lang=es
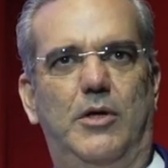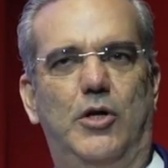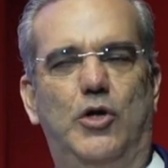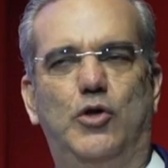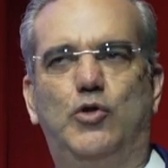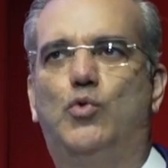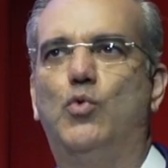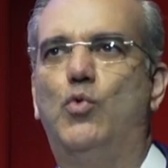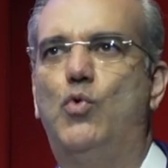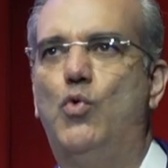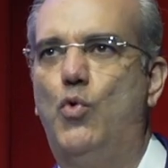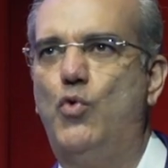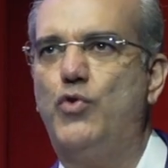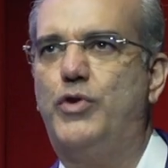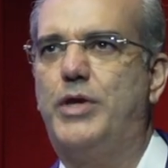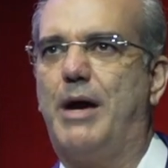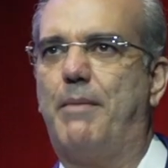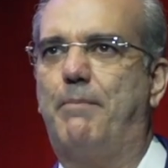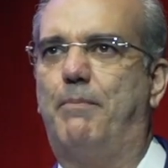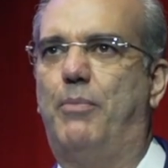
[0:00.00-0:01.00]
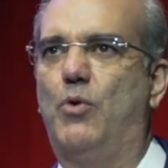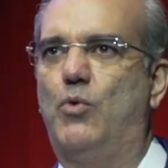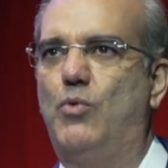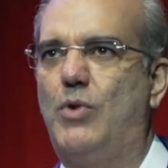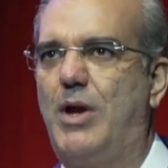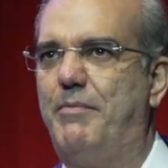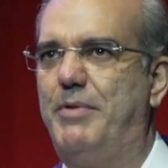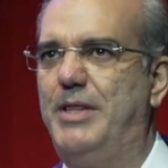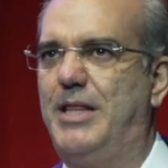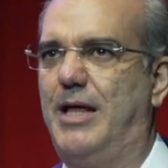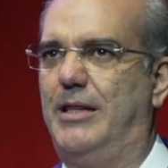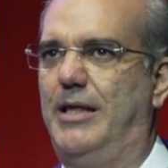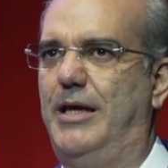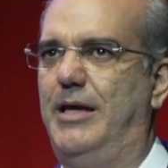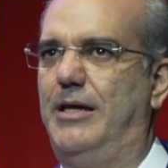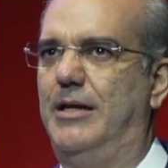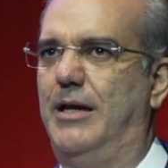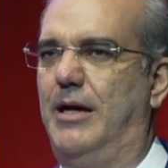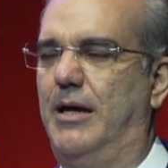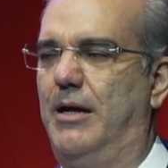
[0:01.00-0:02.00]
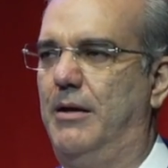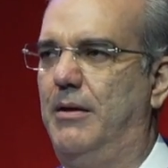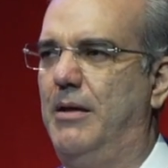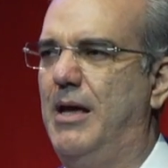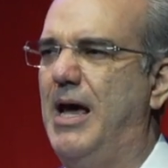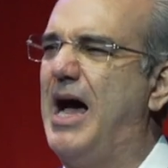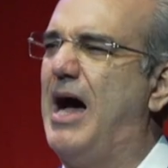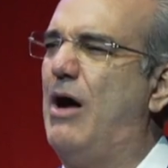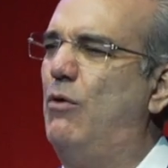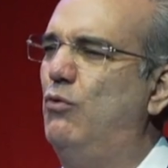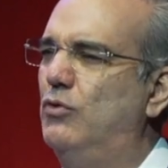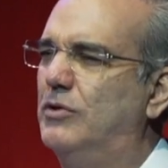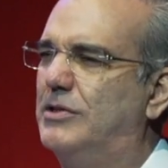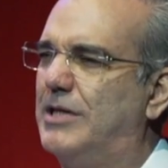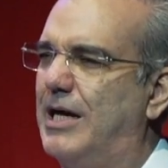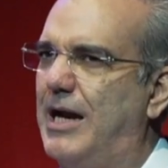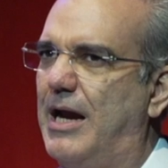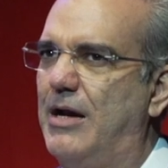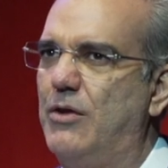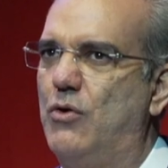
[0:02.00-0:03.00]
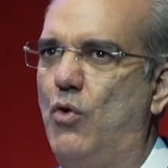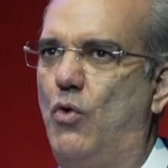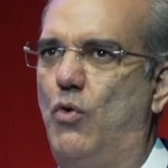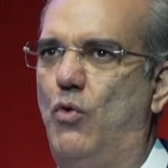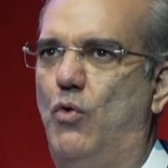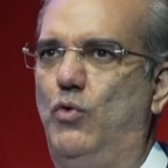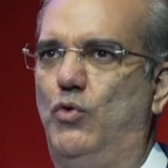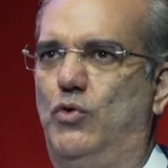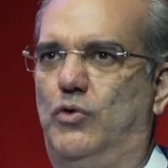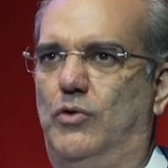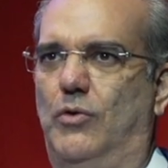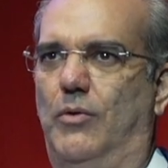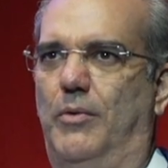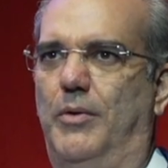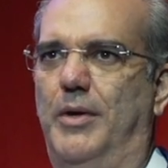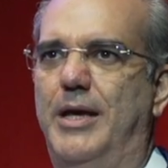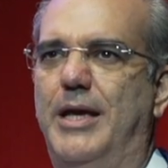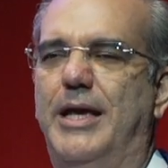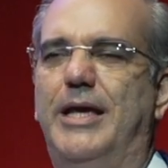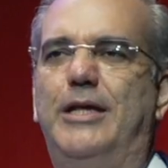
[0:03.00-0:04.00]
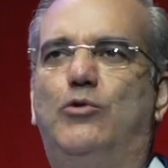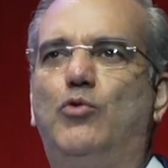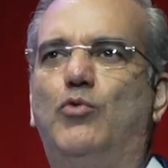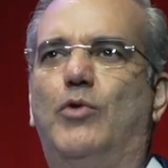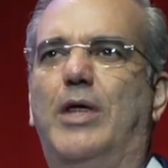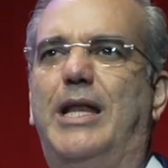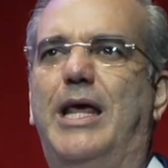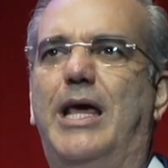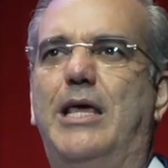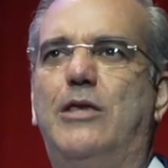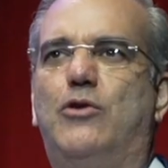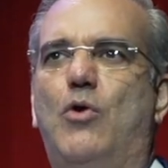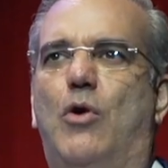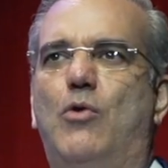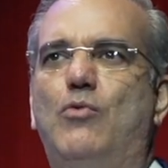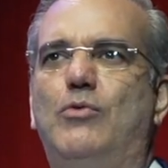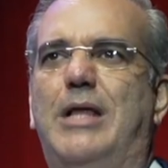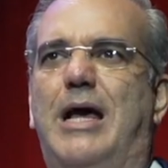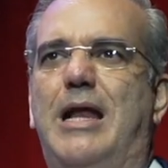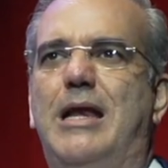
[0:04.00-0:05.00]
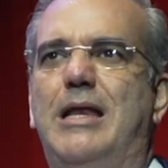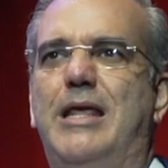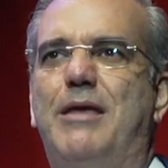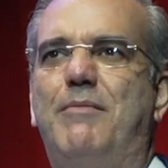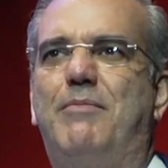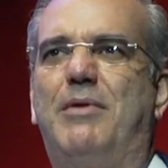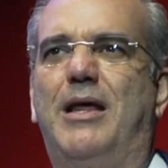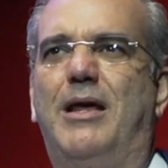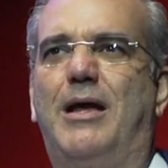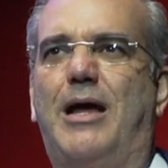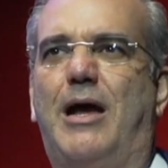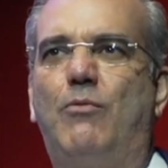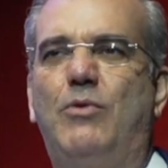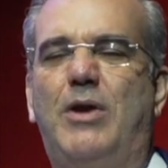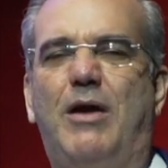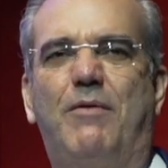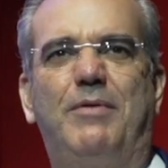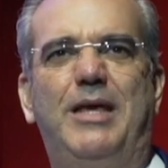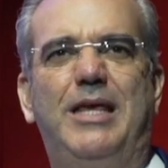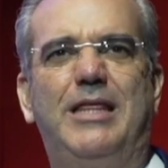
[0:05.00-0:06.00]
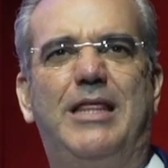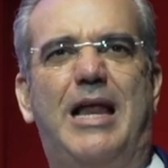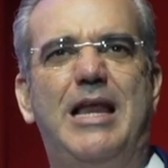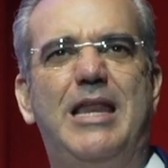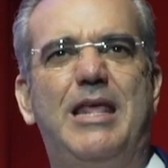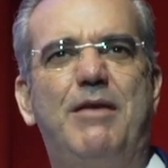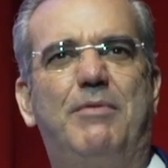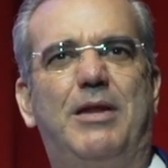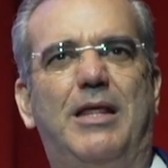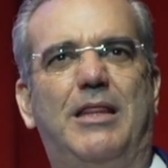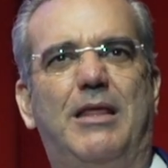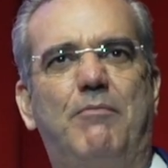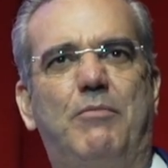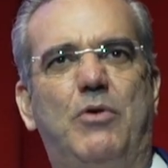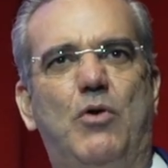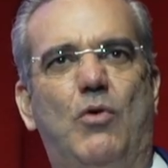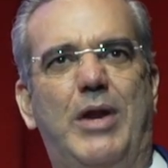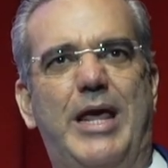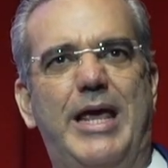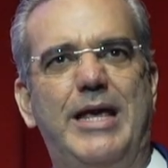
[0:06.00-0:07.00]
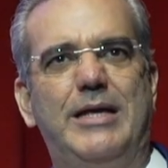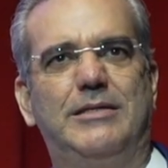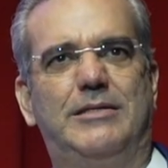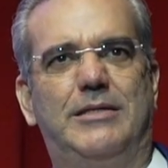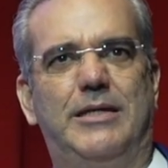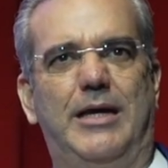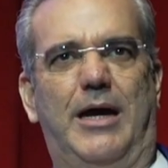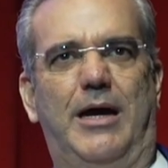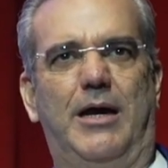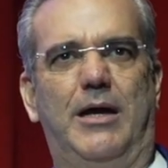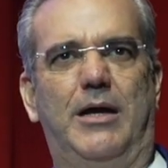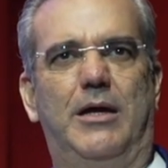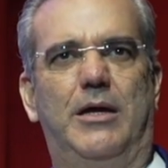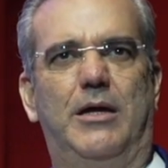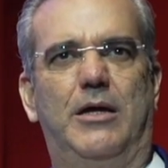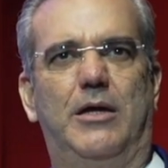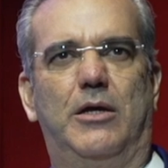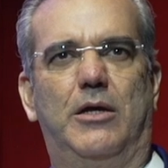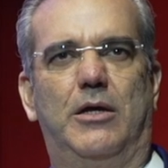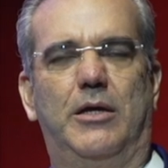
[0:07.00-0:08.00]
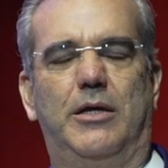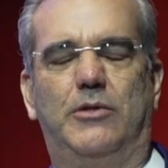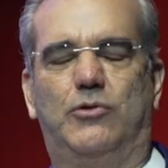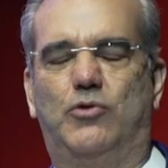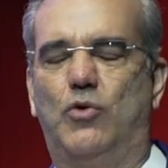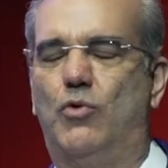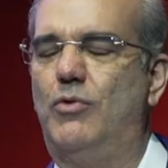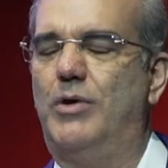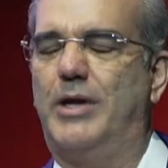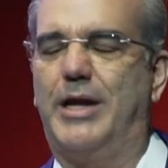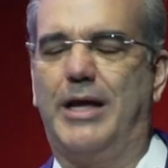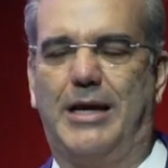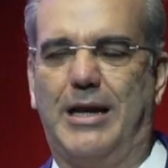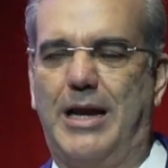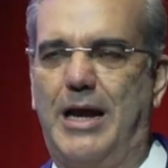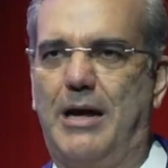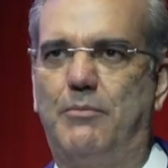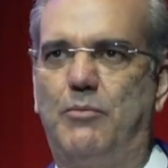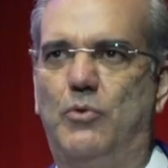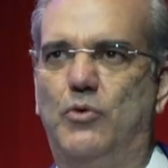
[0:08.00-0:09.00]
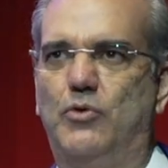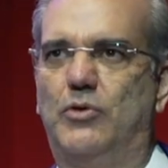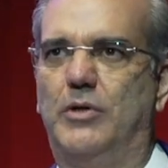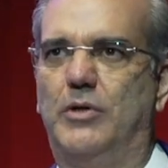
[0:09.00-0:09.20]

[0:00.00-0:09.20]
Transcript: Su lucha por una vida digna, a un salario justo y su derecho a una, a una vida libre de violencia son reclamos